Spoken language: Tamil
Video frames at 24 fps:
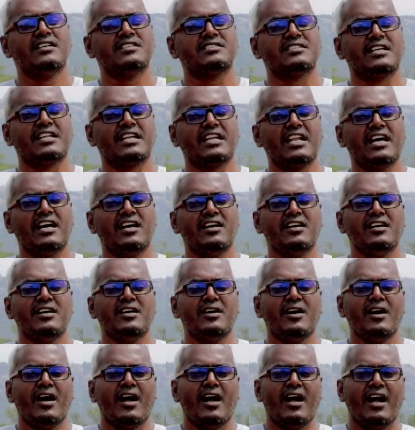சரிங்களா
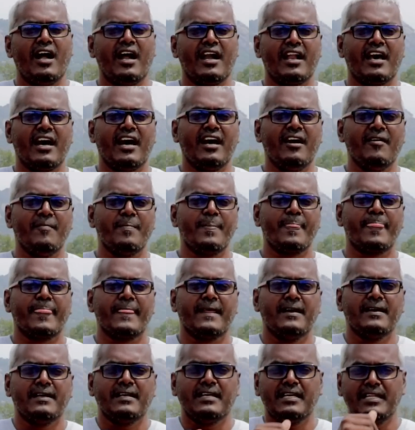ஆனால்
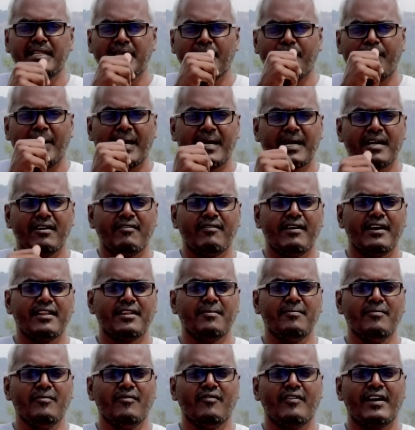இந்த
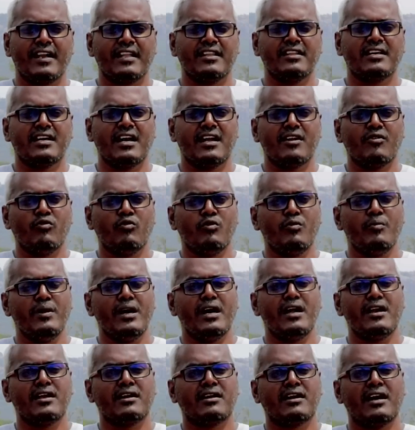பக்கவாதம் வர்றதுக்கான
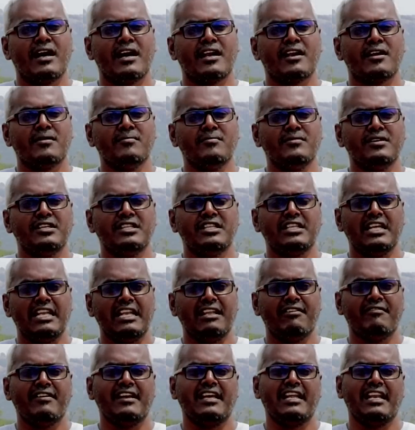உண்மையான காரணம் இது
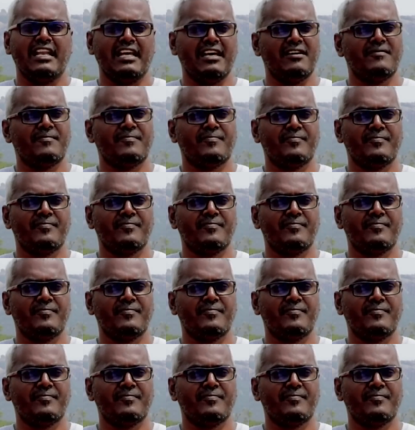இல்லவே இல்லை